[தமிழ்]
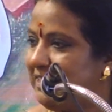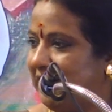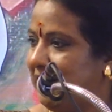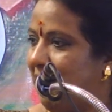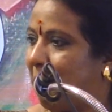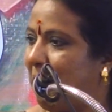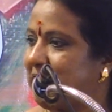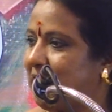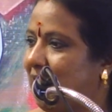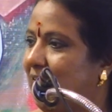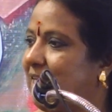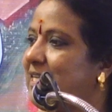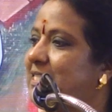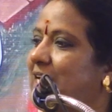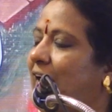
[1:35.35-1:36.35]
சின்ன
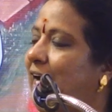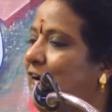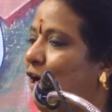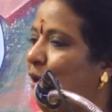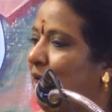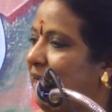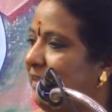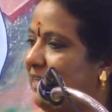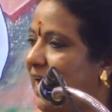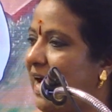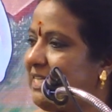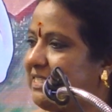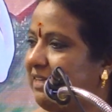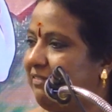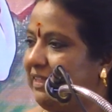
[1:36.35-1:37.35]
பசங்களுக்கு சைக்கிள் ஓட்டுறதுல
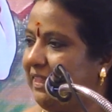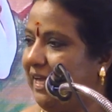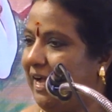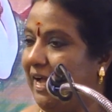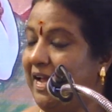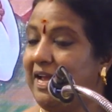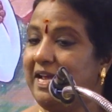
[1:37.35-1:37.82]
ஆசை வந்தா